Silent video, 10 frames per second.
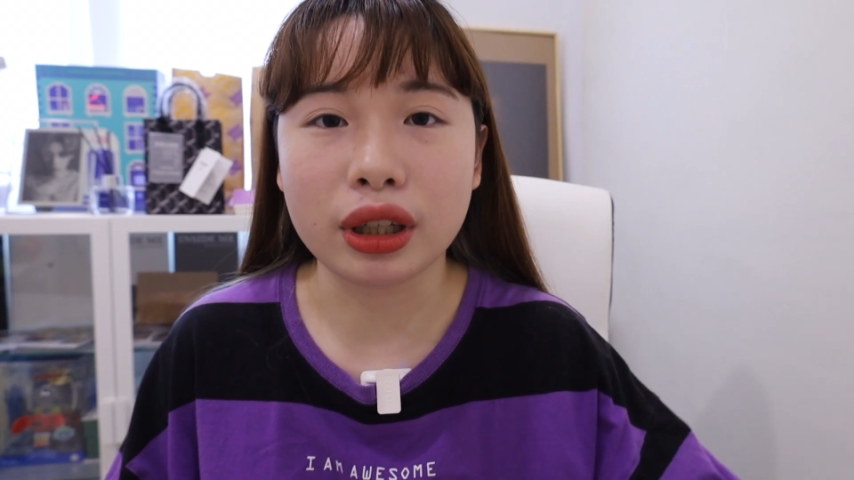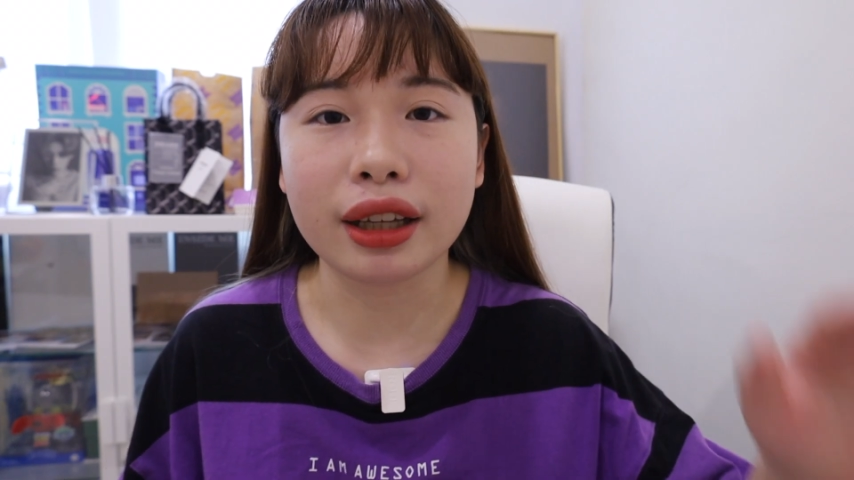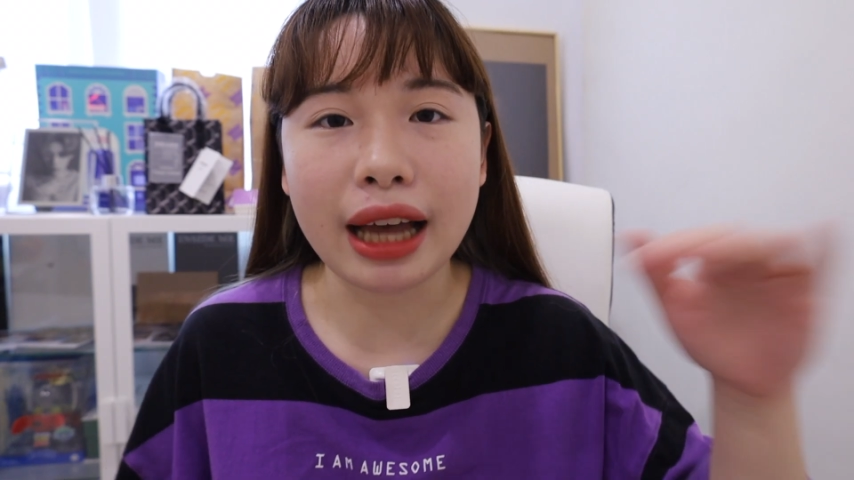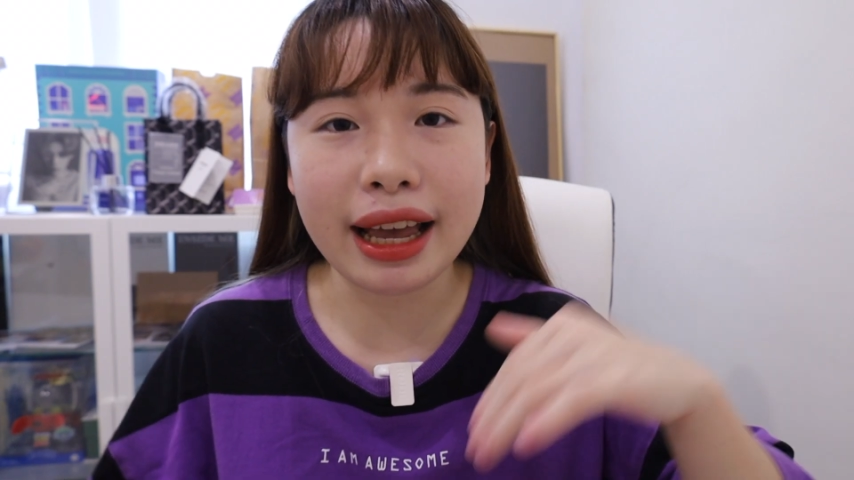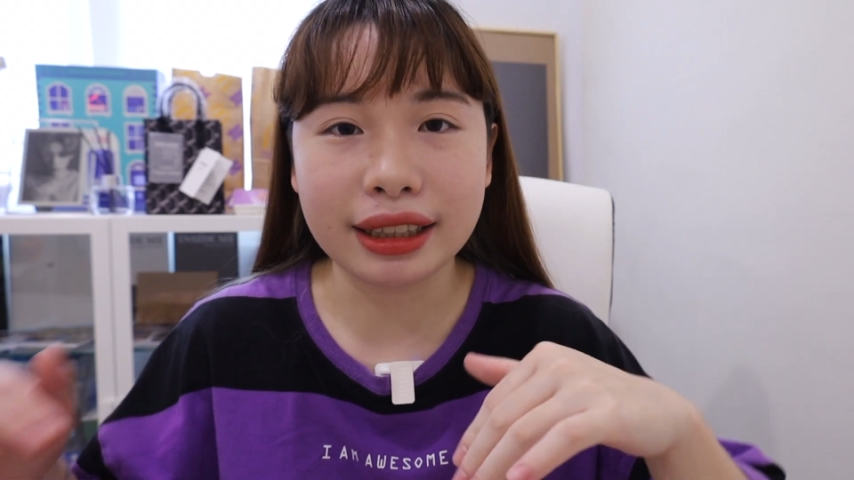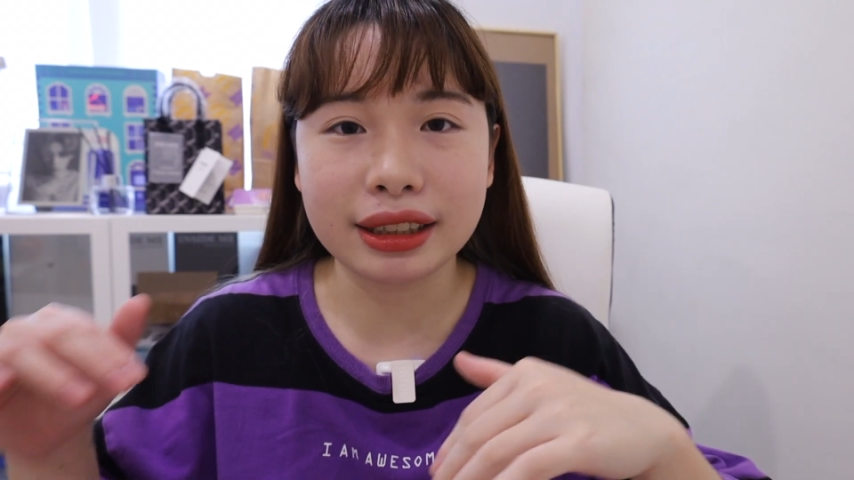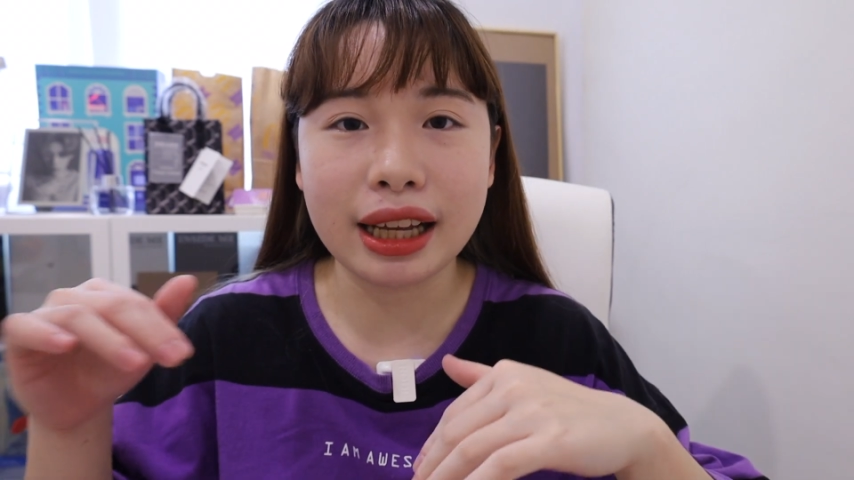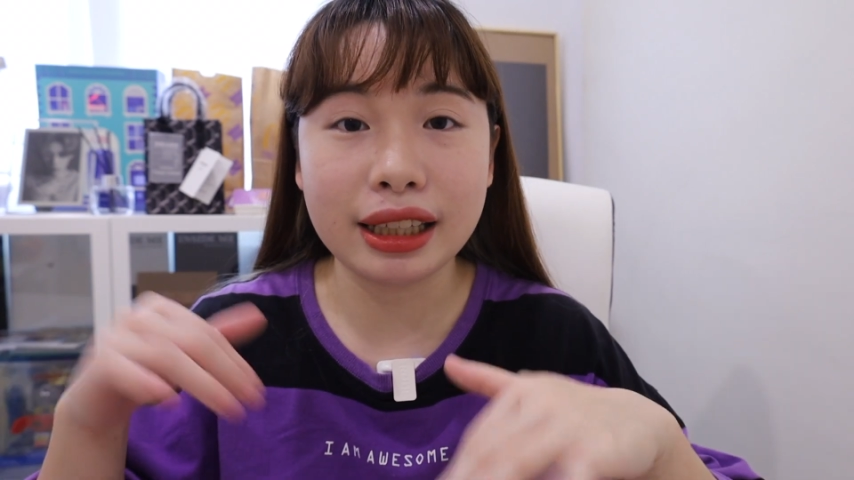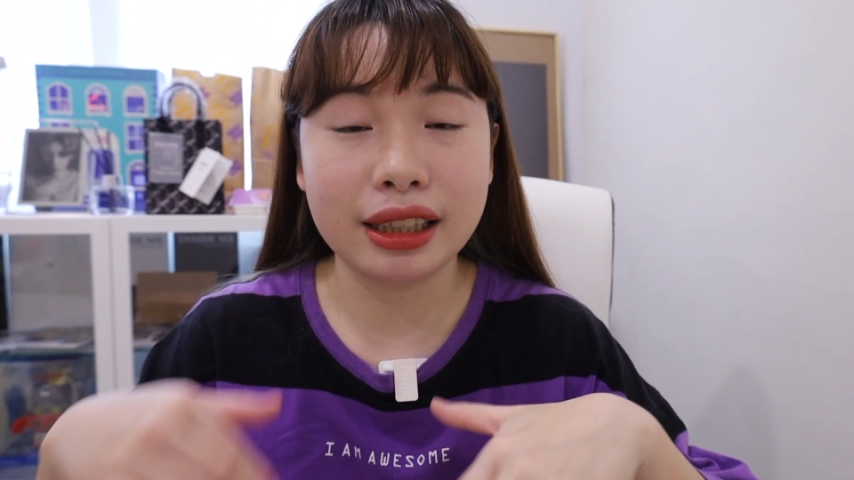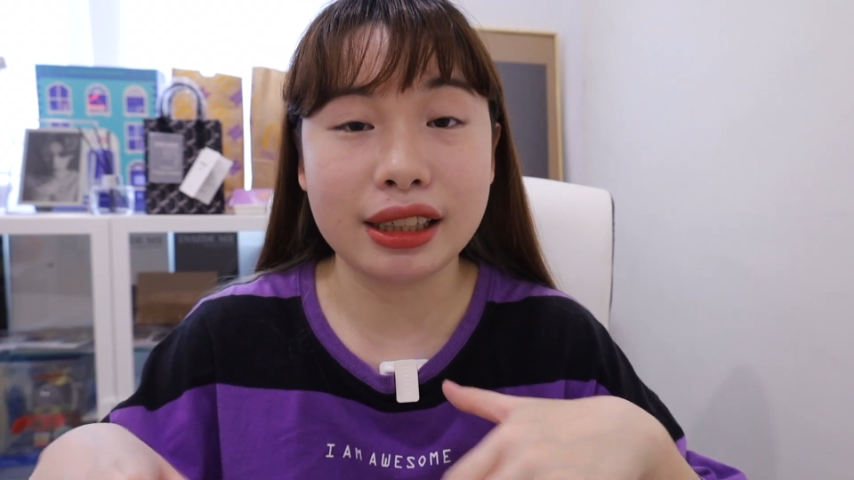然后大家也是在
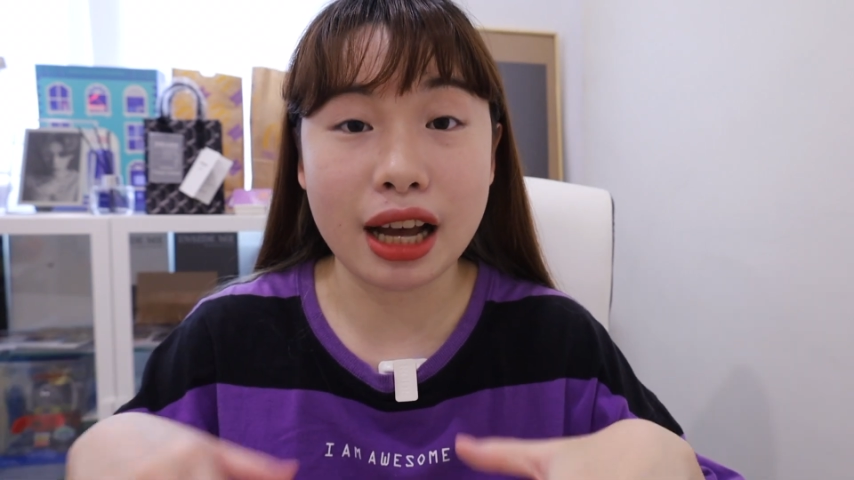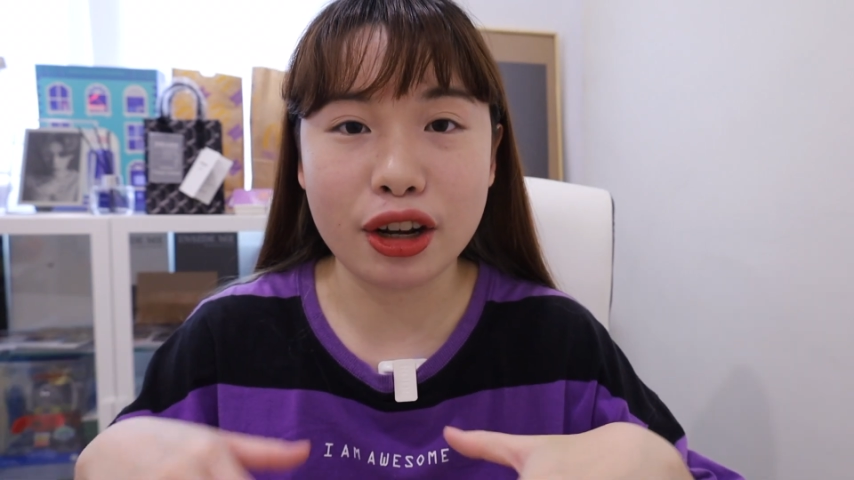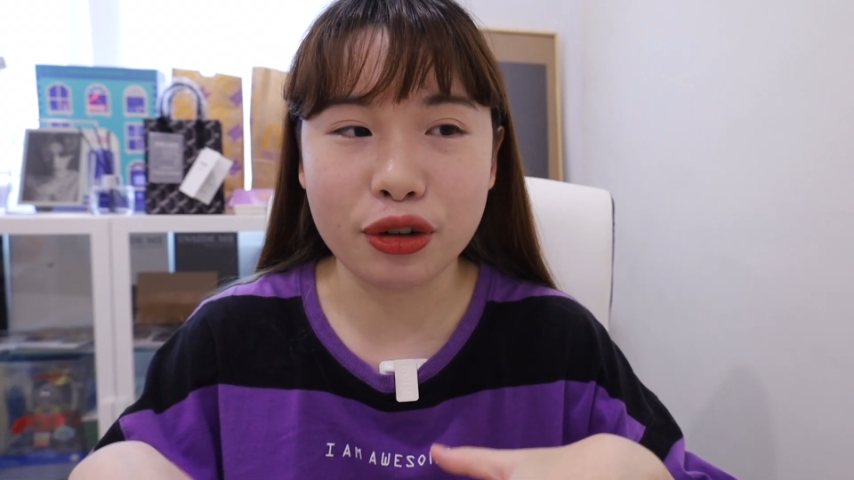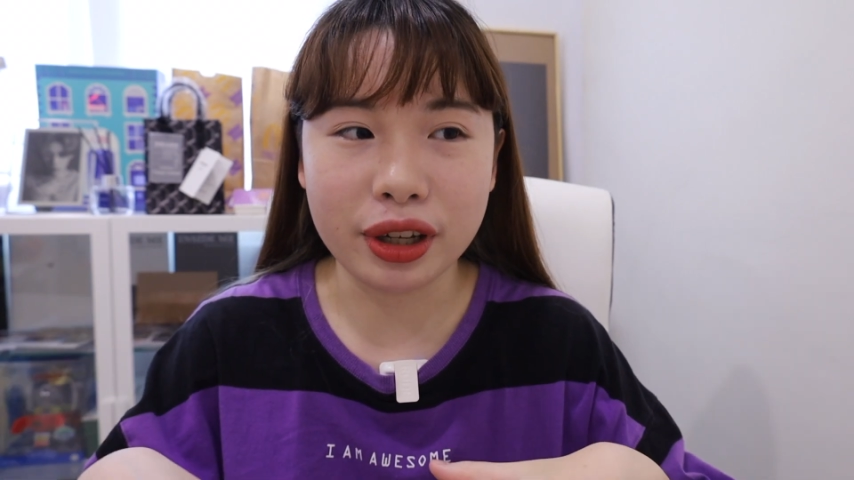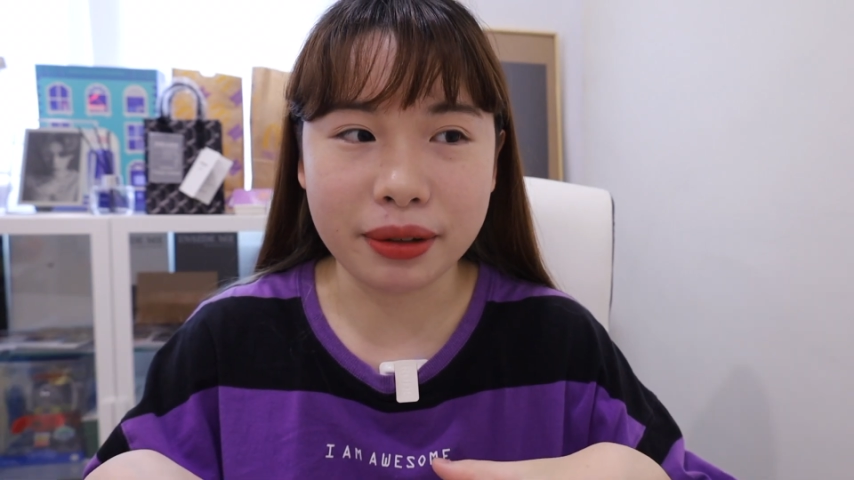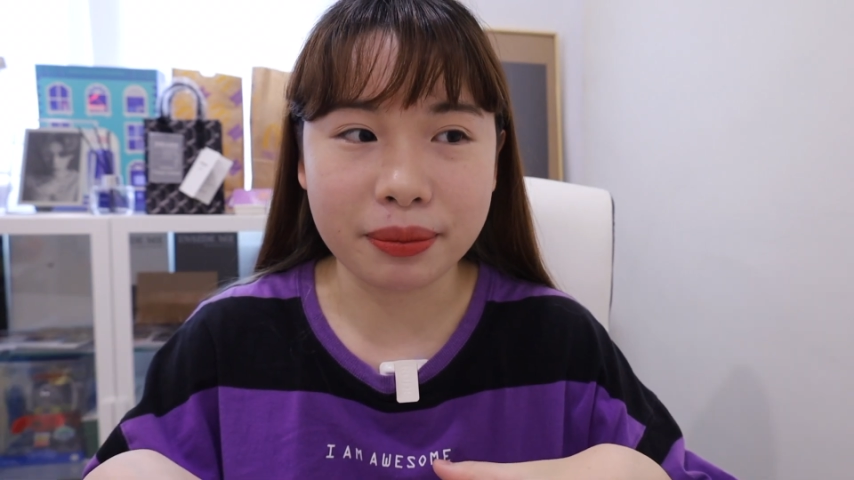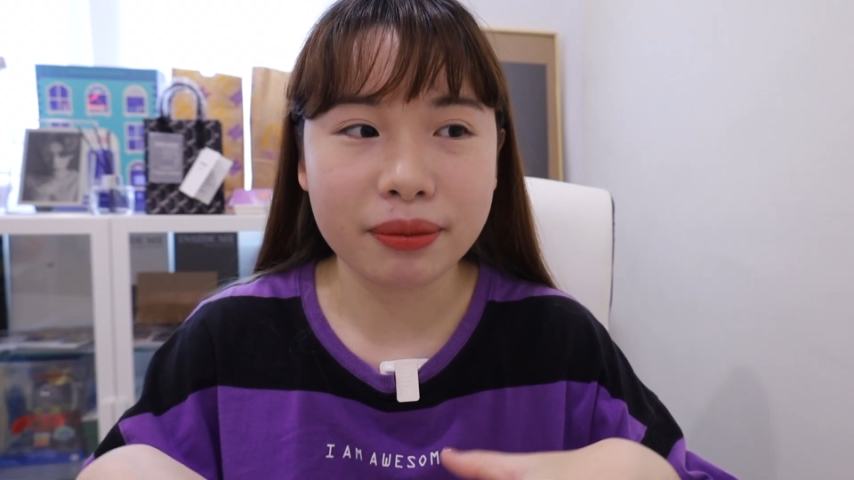底下留言，